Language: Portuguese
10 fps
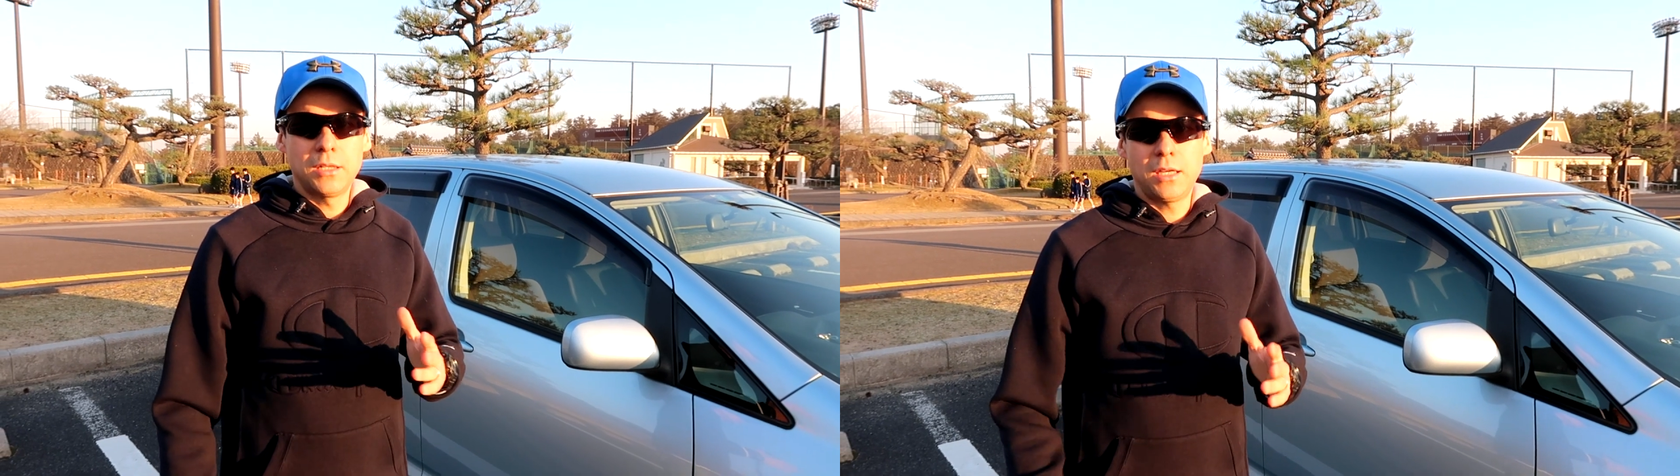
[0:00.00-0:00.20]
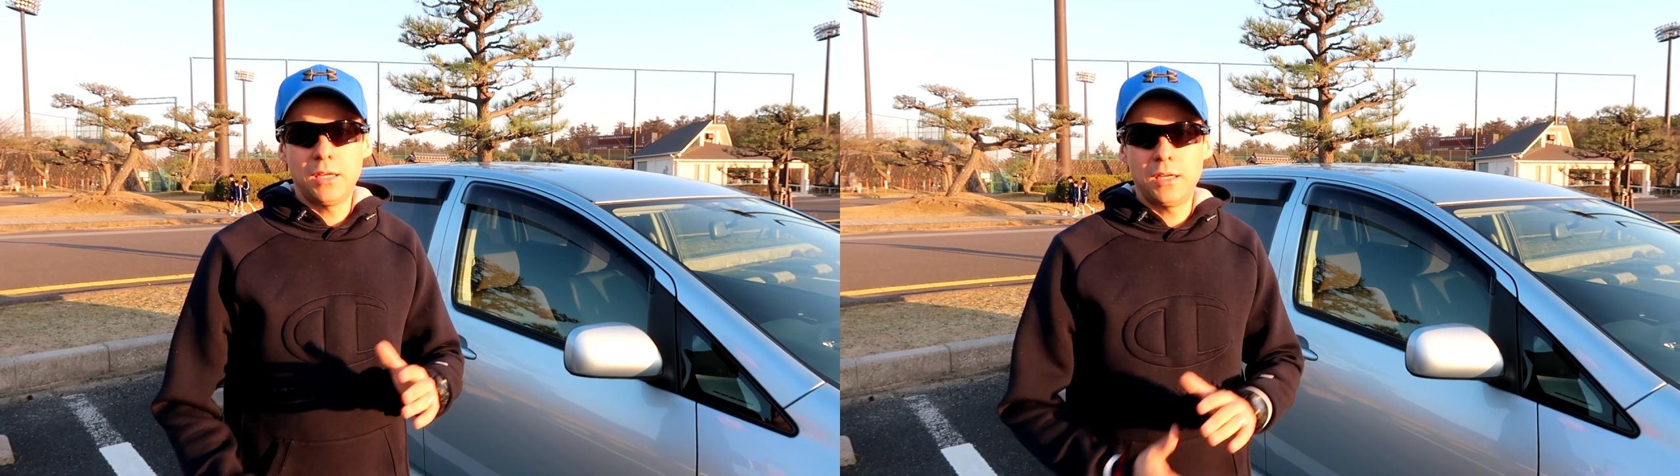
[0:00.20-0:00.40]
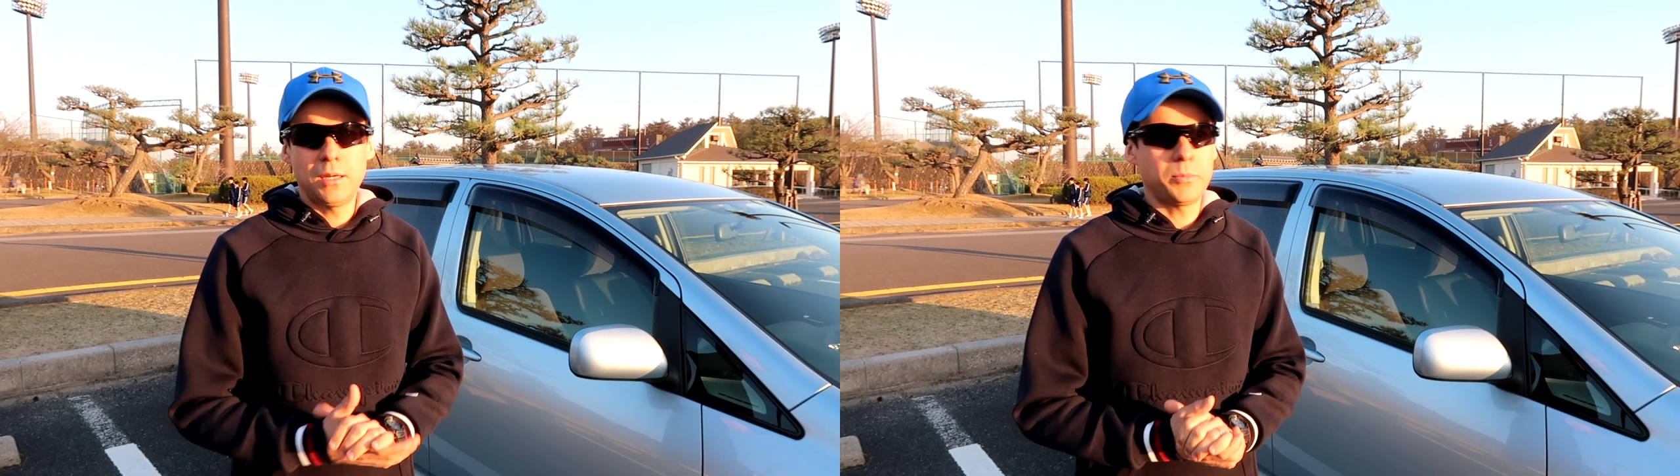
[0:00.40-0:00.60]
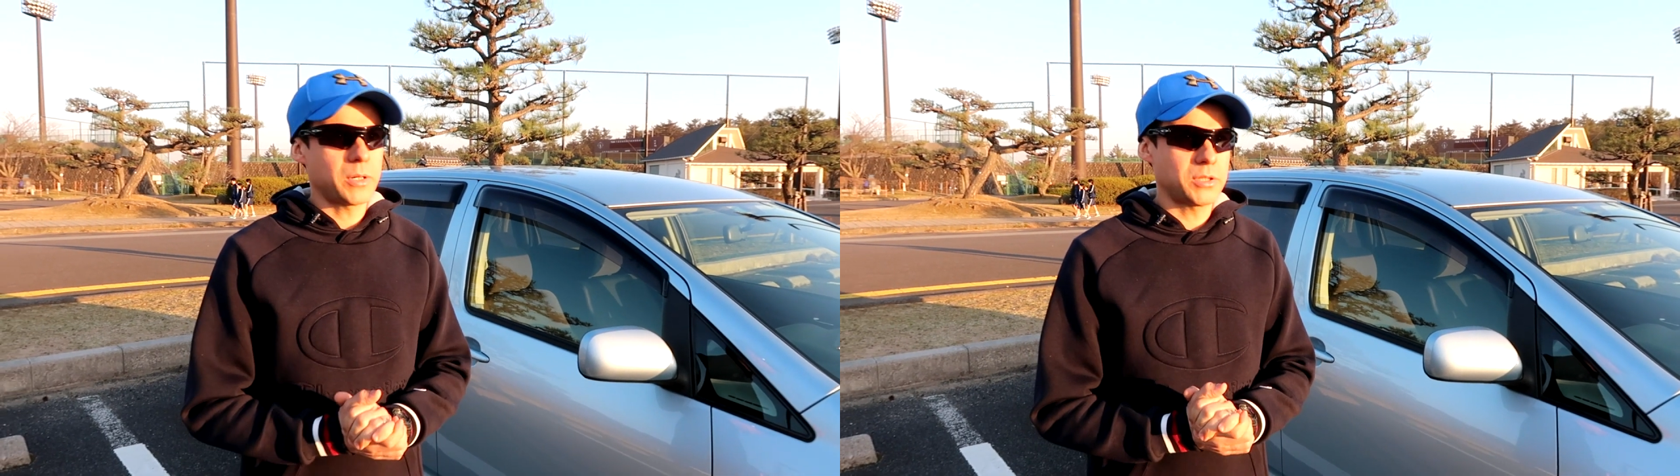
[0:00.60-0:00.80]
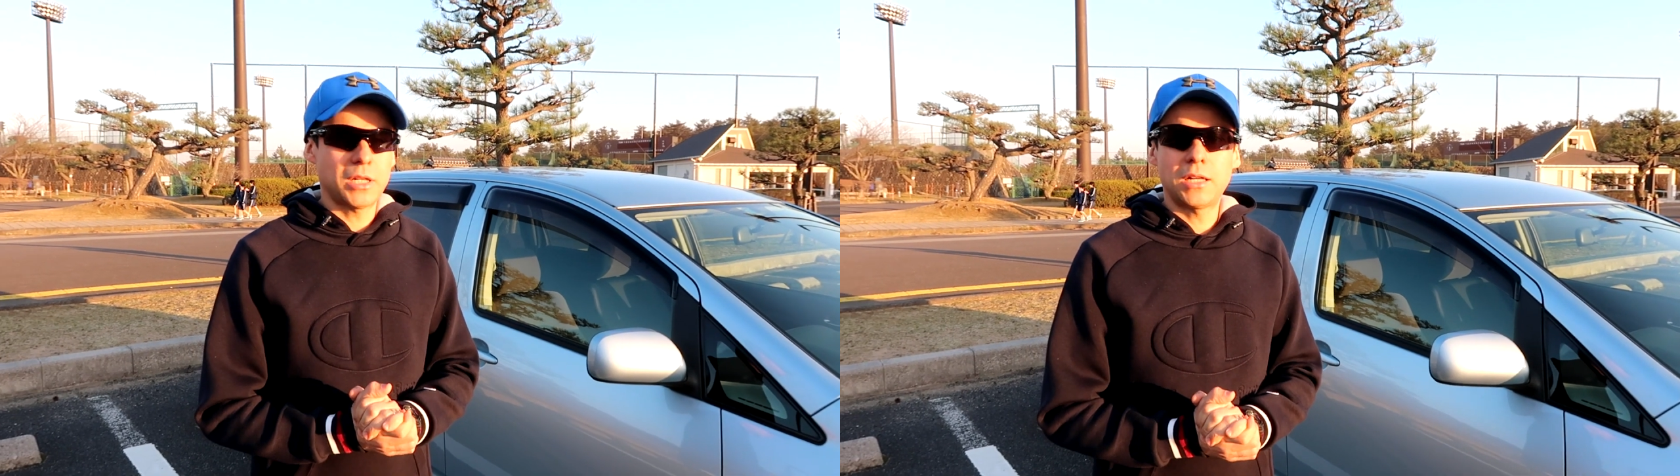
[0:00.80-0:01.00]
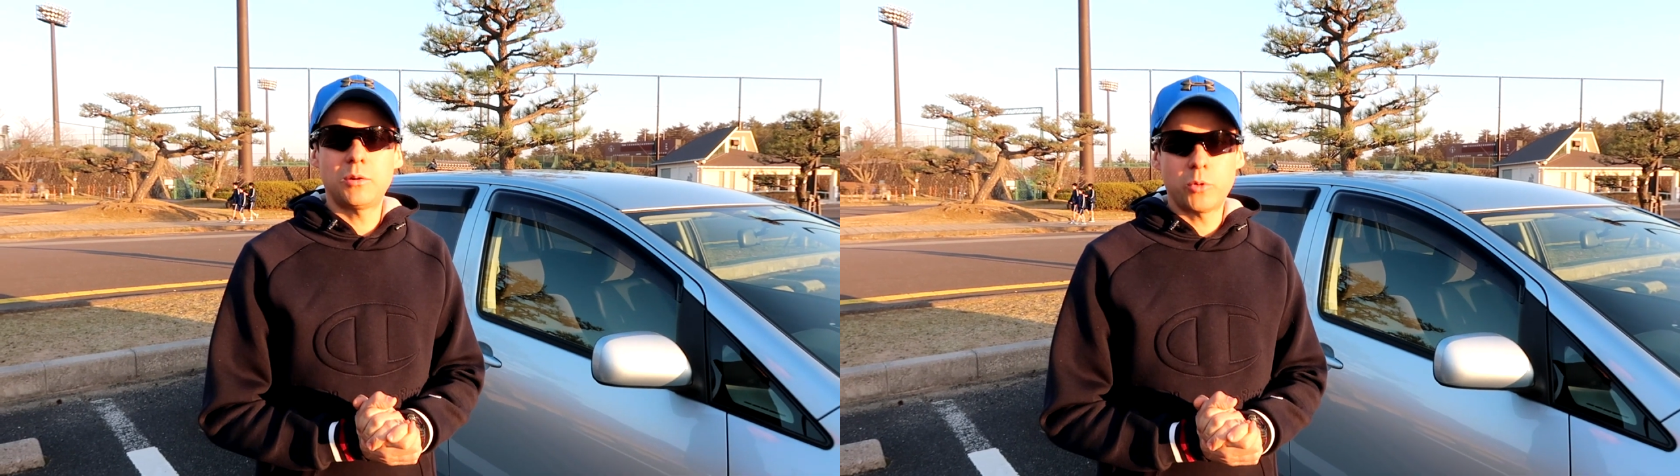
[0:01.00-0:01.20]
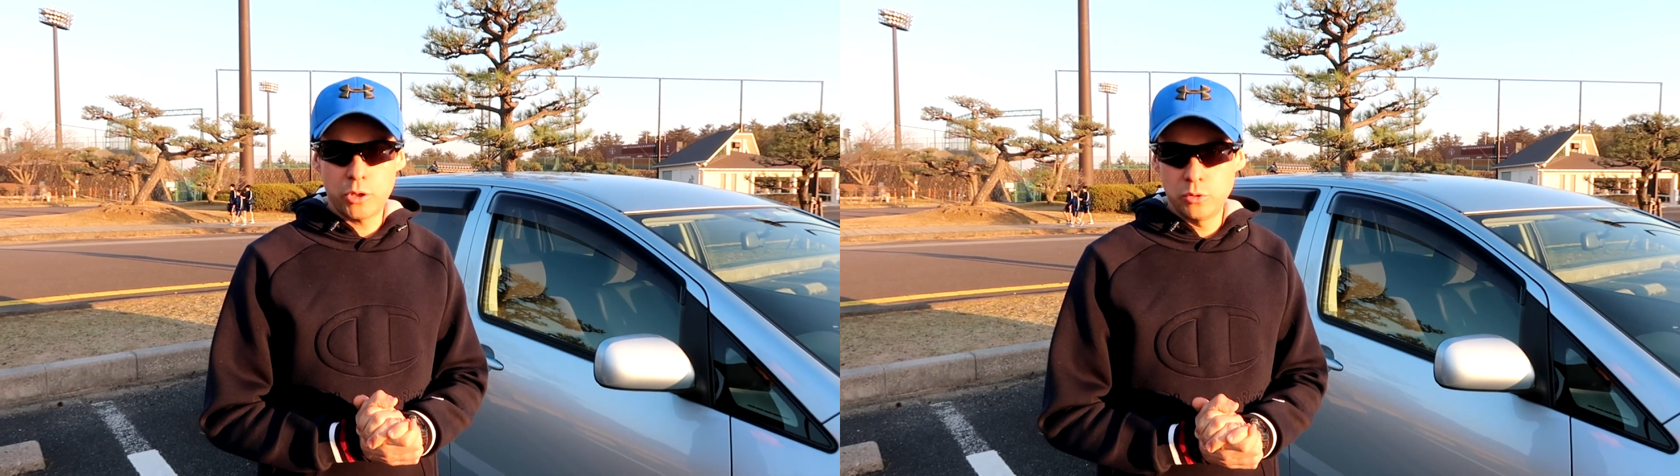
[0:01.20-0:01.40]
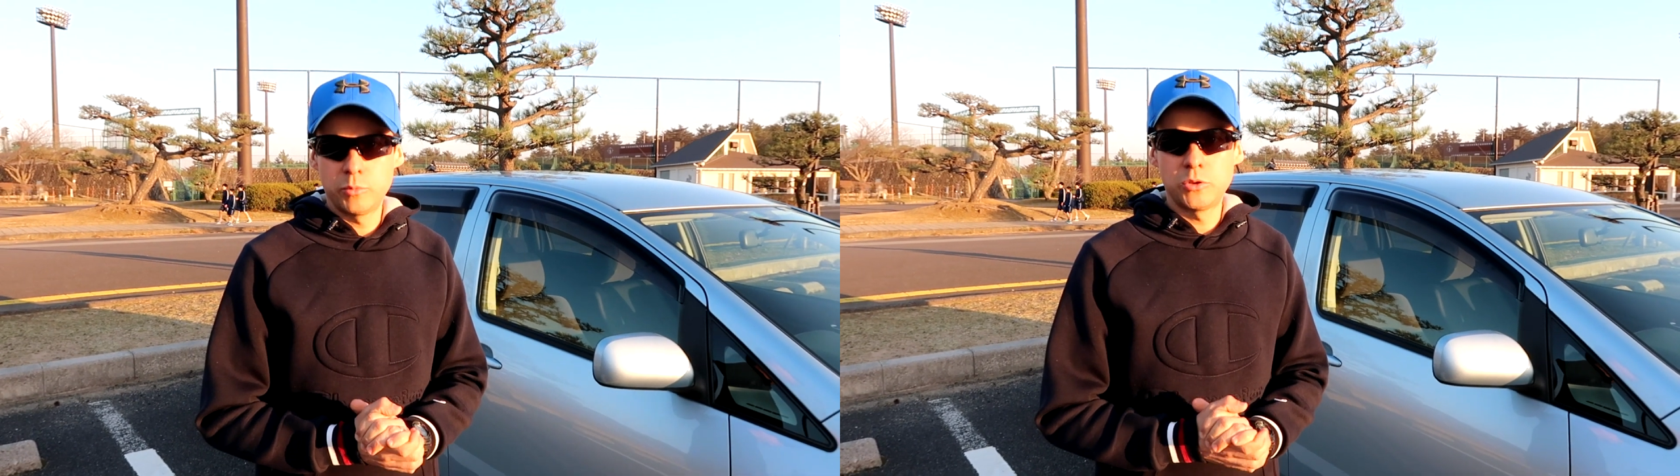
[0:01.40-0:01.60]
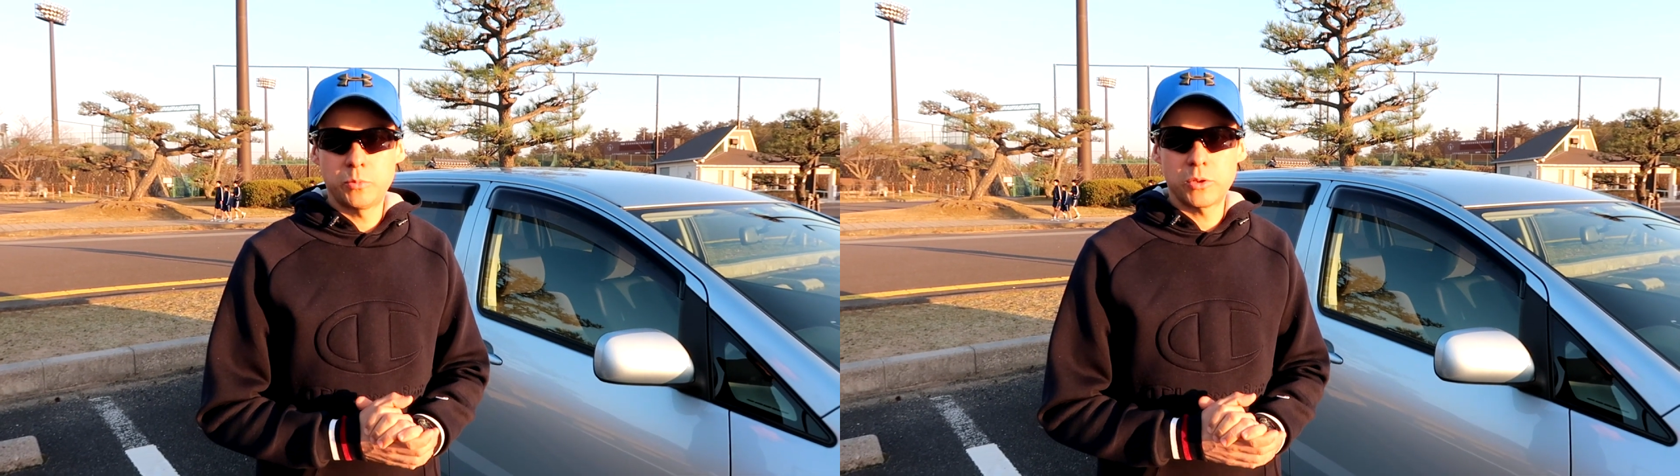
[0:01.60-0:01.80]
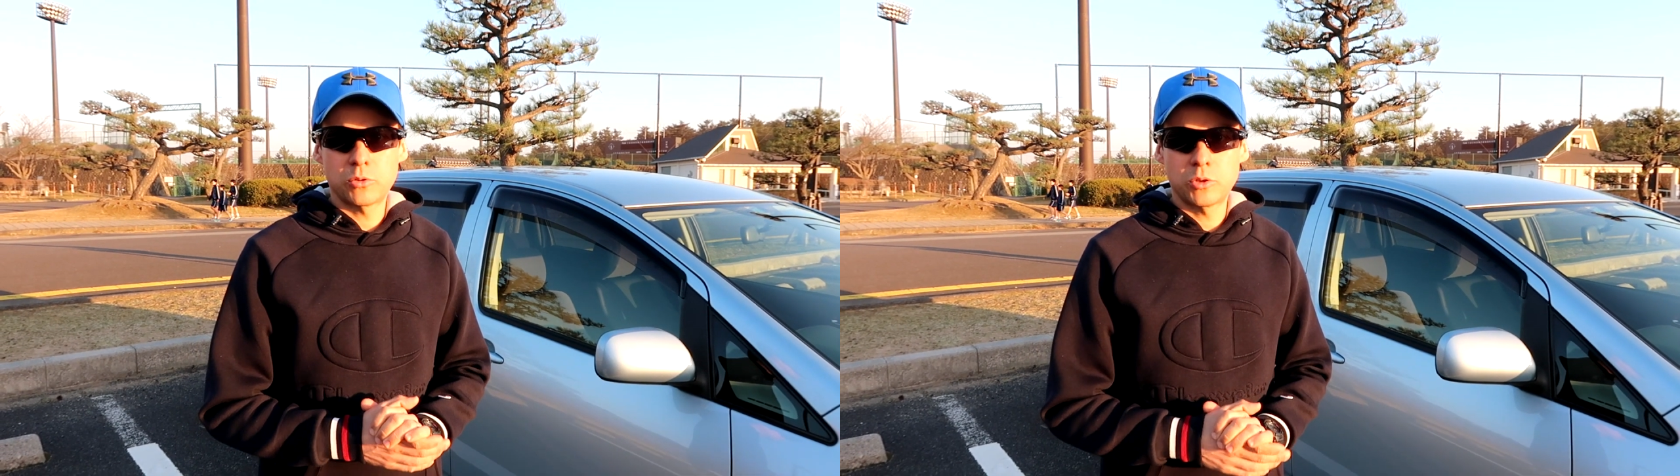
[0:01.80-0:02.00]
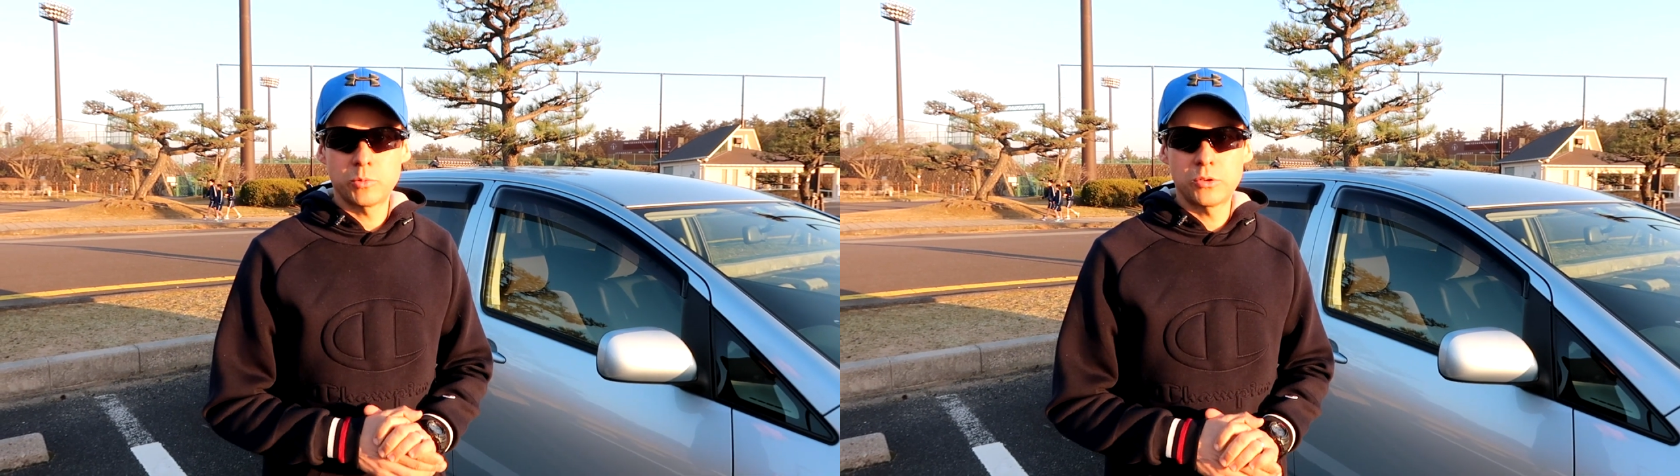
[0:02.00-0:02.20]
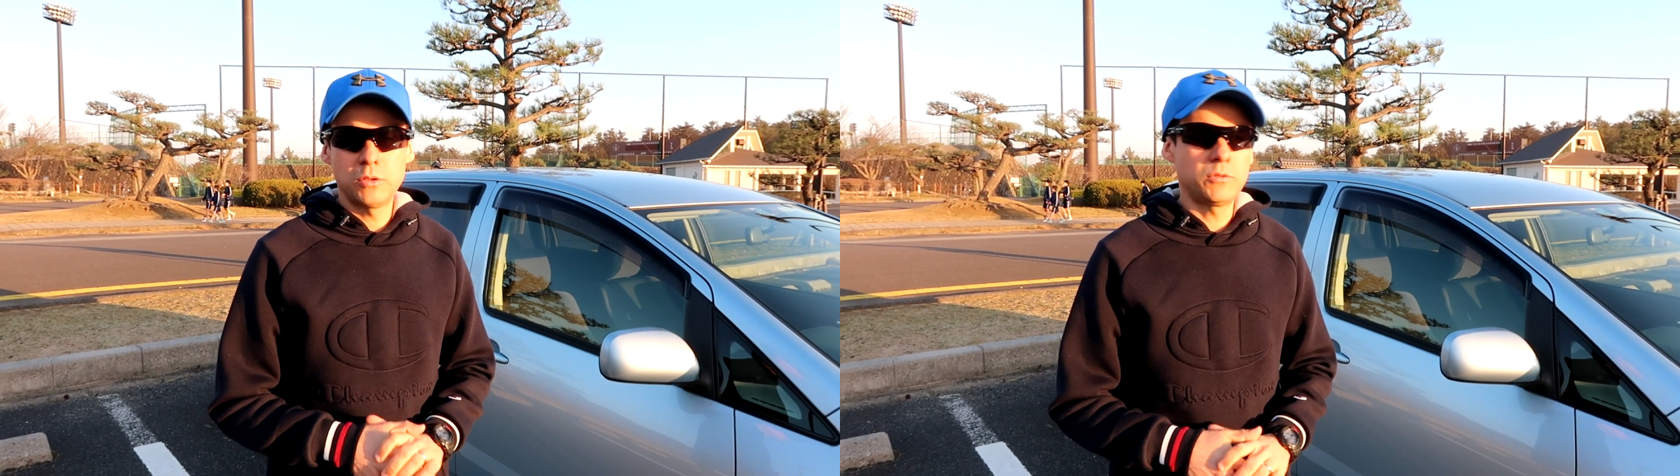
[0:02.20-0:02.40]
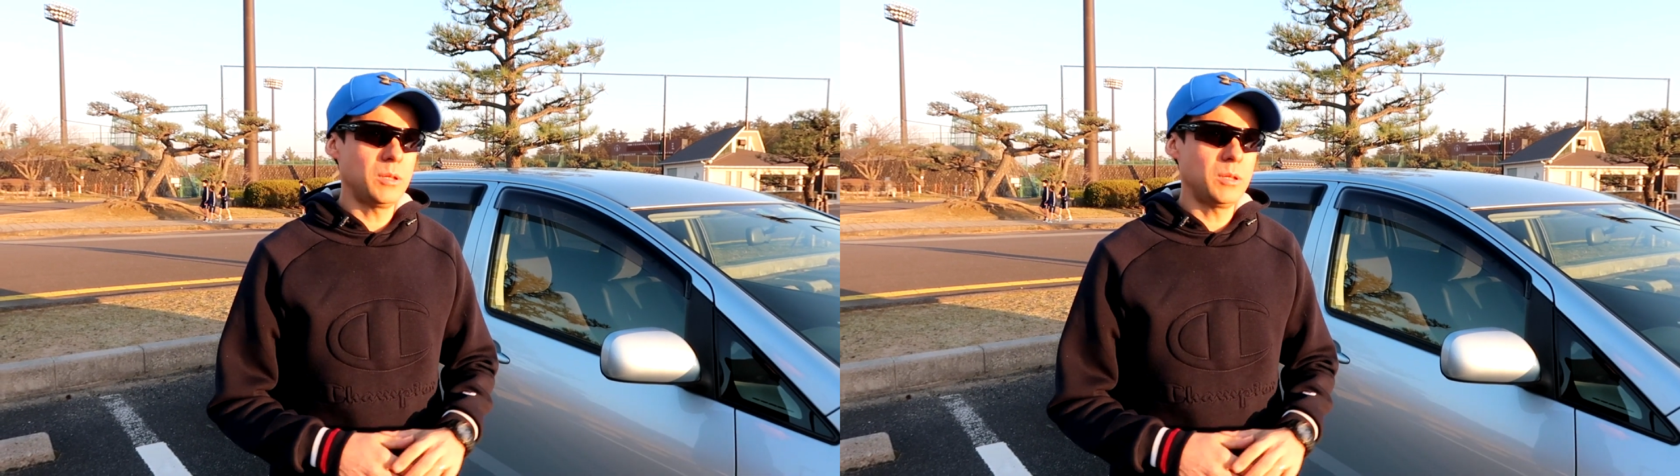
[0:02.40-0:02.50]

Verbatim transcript: é, para chegar ao maior número de pessoas possível.